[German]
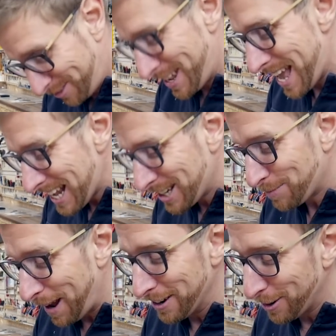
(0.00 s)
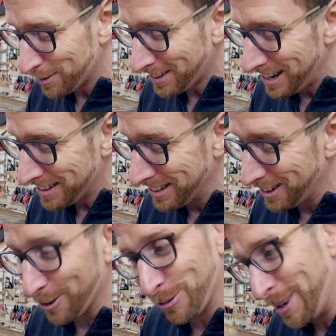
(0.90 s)
Das wird echt spannend, ob das alles
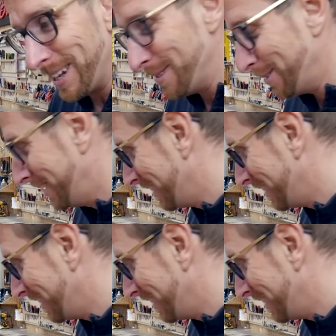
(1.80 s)
hinhaut, du mein Lieber.